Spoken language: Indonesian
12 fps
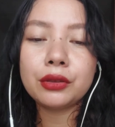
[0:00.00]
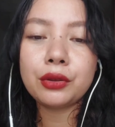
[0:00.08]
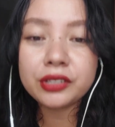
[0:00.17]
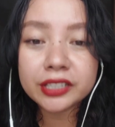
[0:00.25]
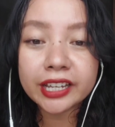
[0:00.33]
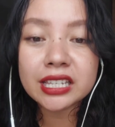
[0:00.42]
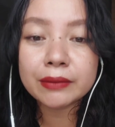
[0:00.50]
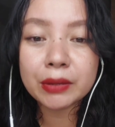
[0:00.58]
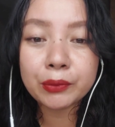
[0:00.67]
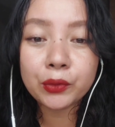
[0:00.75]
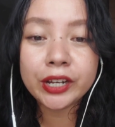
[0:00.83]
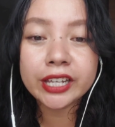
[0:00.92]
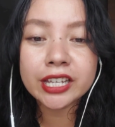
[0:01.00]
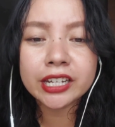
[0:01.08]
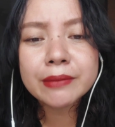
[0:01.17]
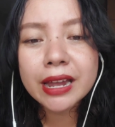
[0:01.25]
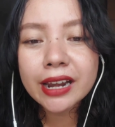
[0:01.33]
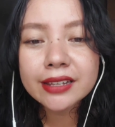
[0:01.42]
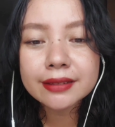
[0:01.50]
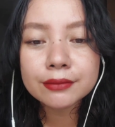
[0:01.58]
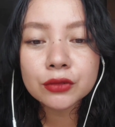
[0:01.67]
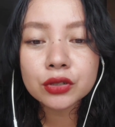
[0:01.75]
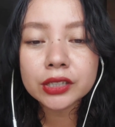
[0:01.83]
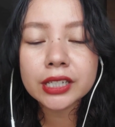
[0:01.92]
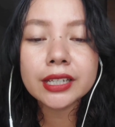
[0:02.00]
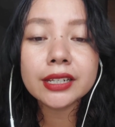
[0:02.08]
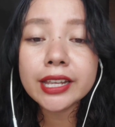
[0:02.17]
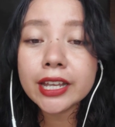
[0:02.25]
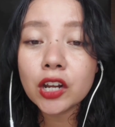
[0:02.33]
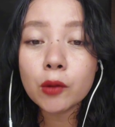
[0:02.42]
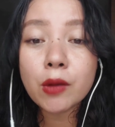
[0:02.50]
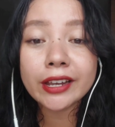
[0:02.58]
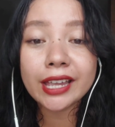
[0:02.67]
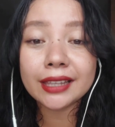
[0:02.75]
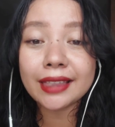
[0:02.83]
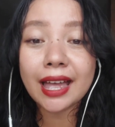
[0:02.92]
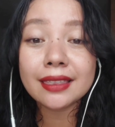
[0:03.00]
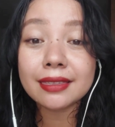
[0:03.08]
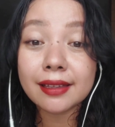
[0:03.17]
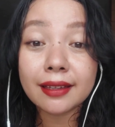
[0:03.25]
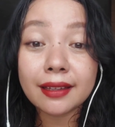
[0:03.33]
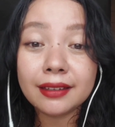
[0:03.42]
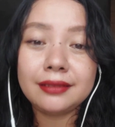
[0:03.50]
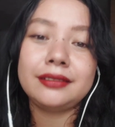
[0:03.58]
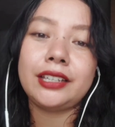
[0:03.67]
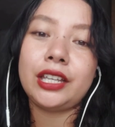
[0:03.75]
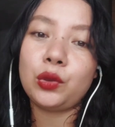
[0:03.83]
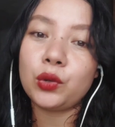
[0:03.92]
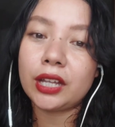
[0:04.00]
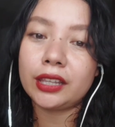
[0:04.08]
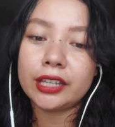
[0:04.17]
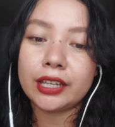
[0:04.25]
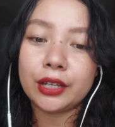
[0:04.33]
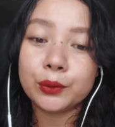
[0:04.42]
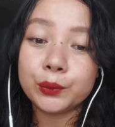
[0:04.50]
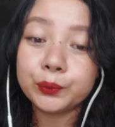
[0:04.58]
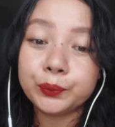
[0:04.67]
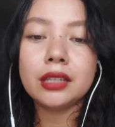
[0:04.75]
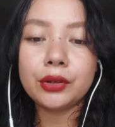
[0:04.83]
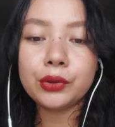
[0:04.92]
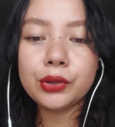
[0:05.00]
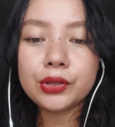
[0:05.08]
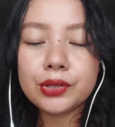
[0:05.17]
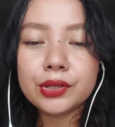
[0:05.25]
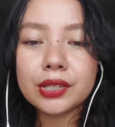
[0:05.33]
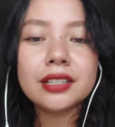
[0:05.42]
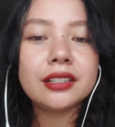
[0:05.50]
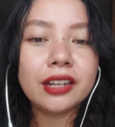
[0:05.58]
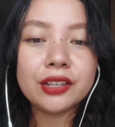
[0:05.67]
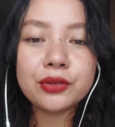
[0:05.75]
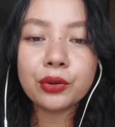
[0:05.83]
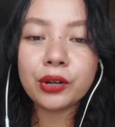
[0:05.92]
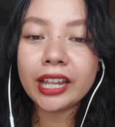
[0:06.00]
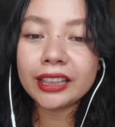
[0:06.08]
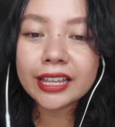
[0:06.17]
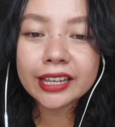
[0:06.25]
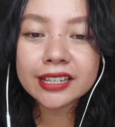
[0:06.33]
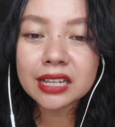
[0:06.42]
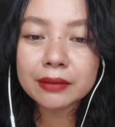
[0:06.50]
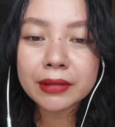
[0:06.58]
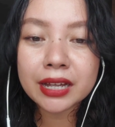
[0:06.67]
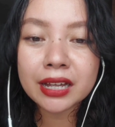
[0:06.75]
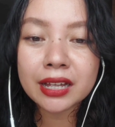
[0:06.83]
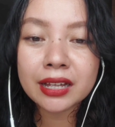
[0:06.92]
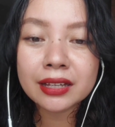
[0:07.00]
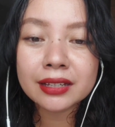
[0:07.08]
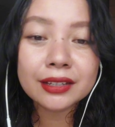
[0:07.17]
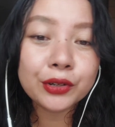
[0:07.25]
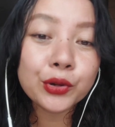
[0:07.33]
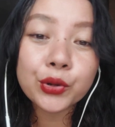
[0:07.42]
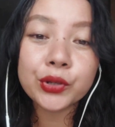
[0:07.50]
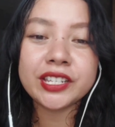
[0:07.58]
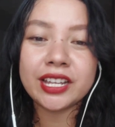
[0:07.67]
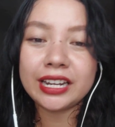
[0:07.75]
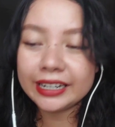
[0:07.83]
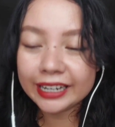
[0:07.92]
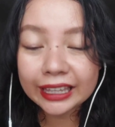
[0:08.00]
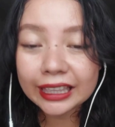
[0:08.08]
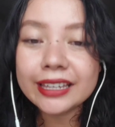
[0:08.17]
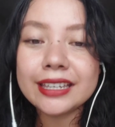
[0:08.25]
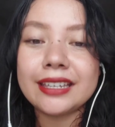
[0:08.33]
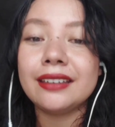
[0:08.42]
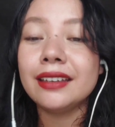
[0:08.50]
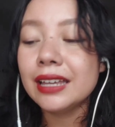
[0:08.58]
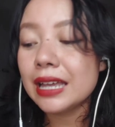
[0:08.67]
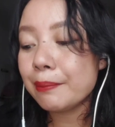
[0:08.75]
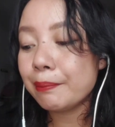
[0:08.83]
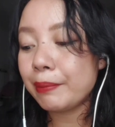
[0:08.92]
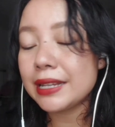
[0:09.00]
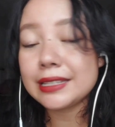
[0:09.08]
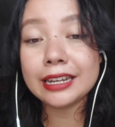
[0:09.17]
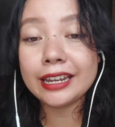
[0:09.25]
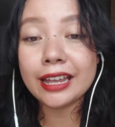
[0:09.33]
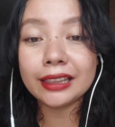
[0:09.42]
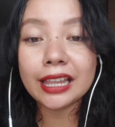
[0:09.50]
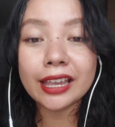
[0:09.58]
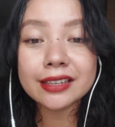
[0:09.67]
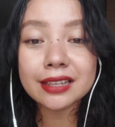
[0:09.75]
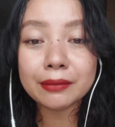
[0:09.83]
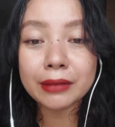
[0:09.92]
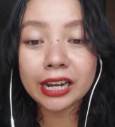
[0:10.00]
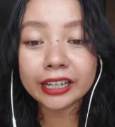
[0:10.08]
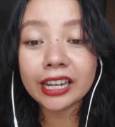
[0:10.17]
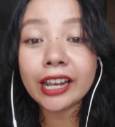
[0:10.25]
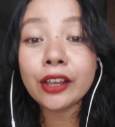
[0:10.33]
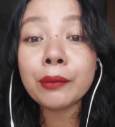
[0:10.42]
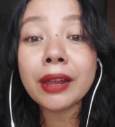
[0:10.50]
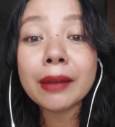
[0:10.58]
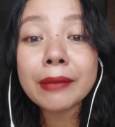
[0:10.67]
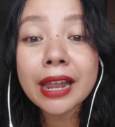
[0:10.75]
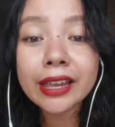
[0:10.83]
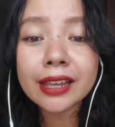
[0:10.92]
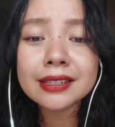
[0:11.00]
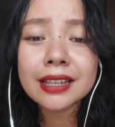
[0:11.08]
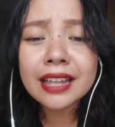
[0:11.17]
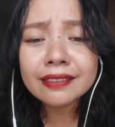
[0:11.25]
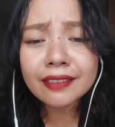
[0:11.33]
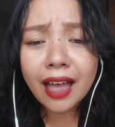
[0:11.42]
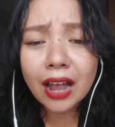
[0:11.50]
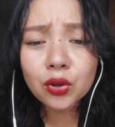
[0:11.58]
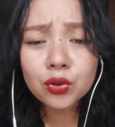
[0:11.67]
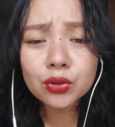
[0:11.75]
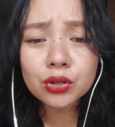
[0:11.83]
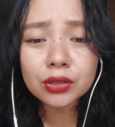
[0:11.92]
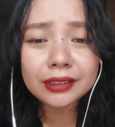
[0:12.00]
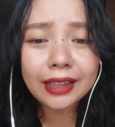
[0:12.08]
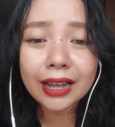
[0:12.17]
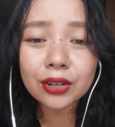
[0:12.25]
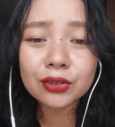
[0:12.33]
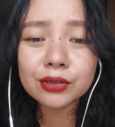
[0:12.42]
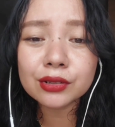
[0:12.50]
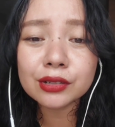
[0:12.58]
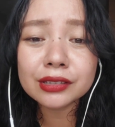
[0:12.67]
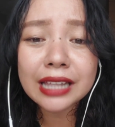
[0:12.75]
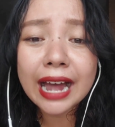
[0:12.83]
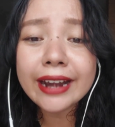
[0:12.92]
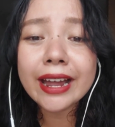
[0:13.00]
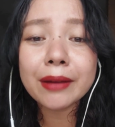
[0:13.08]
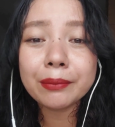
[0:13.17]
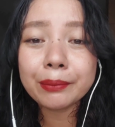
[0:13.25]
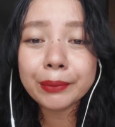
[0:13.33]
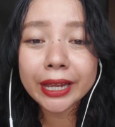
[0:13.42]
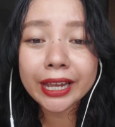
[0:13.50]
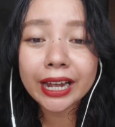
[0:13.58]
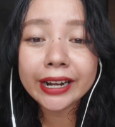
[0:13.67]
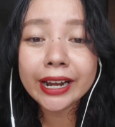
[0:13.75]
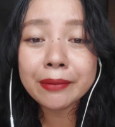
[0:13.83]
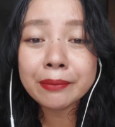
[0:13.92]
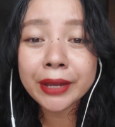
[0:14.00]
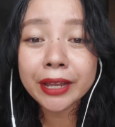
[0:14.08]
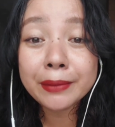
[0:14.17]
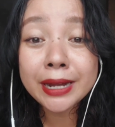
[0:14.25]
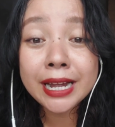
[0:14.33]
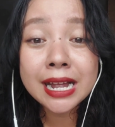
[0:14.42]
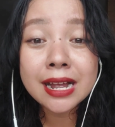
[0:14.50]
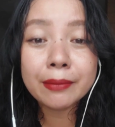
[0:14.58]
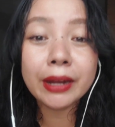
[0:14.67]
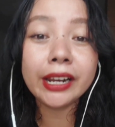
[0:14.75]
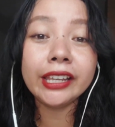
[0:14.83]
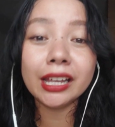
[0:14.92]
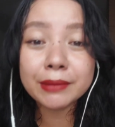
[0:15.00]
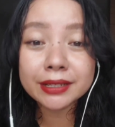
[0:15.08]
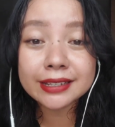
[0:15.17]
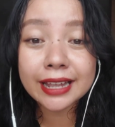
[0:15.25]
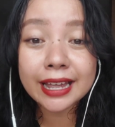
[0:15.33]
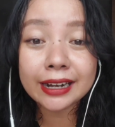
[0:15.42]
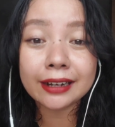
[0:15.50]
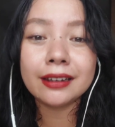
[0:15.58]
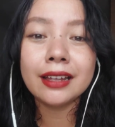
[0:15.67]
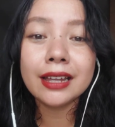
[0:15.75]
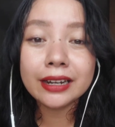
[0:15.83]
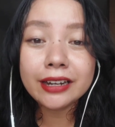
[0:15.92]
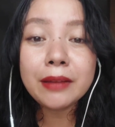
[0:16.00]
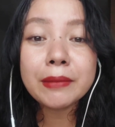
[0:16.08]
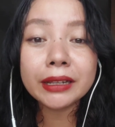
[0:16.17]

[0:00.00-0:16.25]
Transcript: terus ditanya sama budenya di mana semut di gerobaknya tante gitu katanya terus disuruh lihat lagi sama dukunnya lihat lagi pas dilihat lagi sama anaknya nangis malah menangis takut takut ada embe ada embe mah badannya besar dan